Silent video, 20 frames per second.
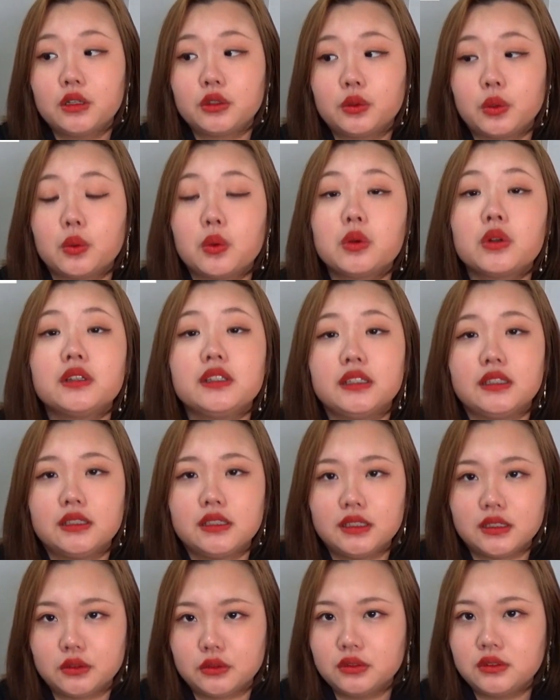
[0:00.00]
ところに
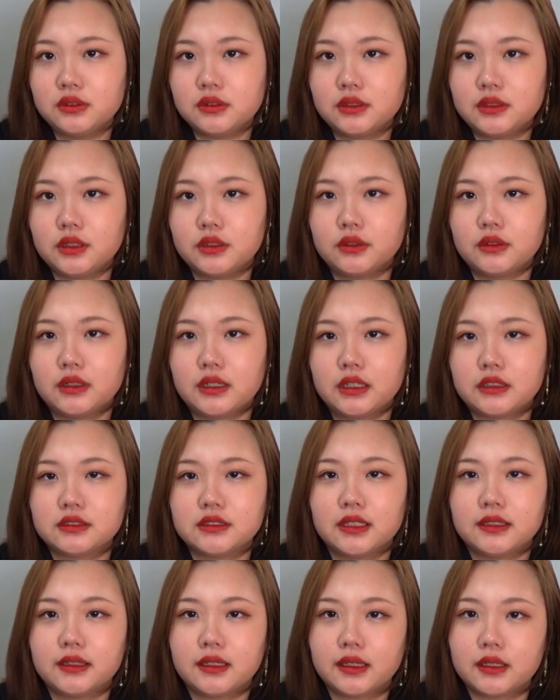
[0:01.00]
行くっていうのは楽
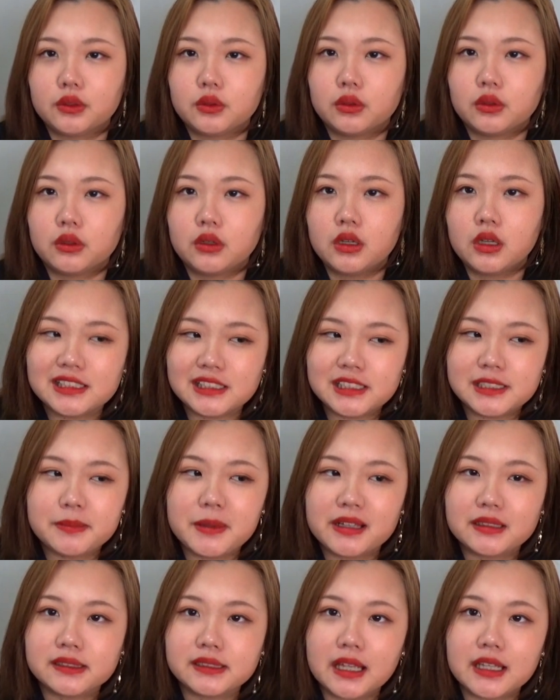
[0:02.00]
なんだけど一
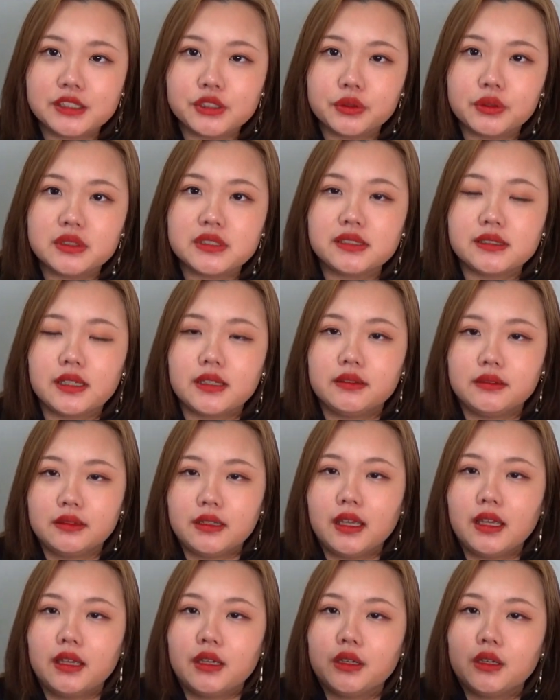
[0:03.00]
番最初の時点
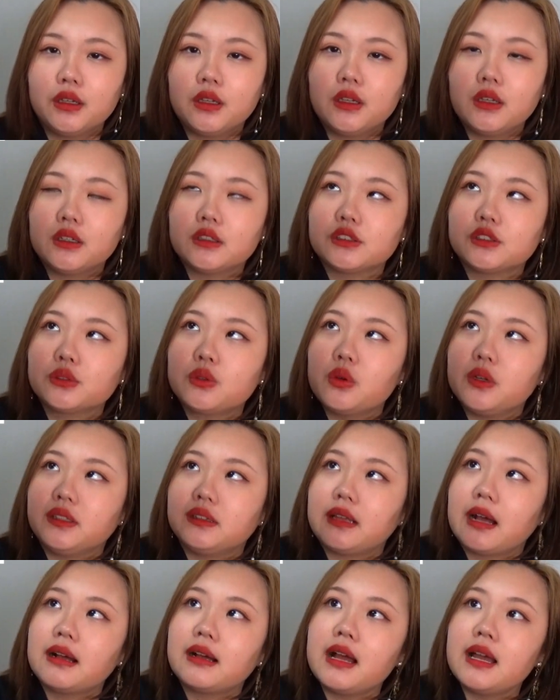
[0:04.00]
ですごい
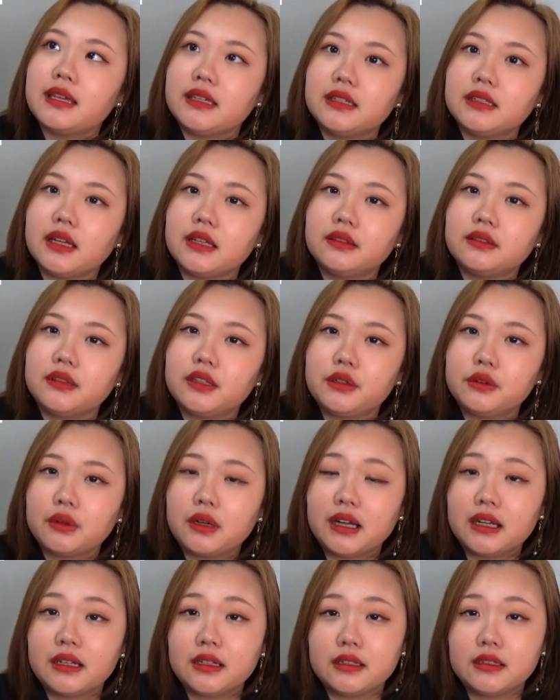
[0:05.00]
高いレッテルを
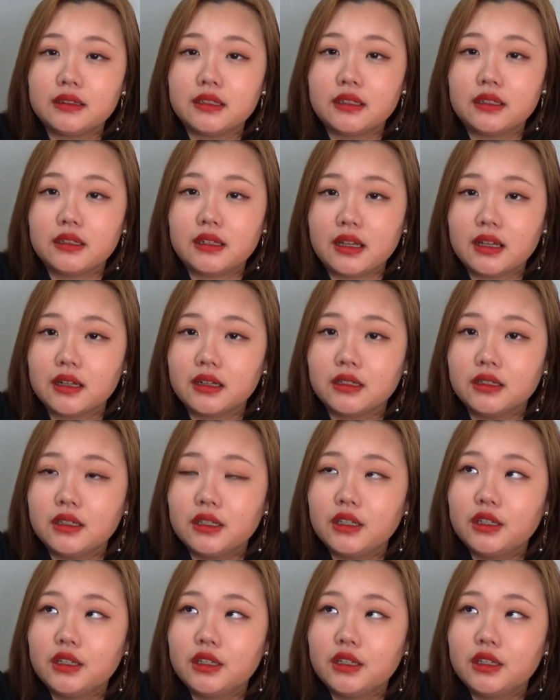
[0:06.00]
貼られたら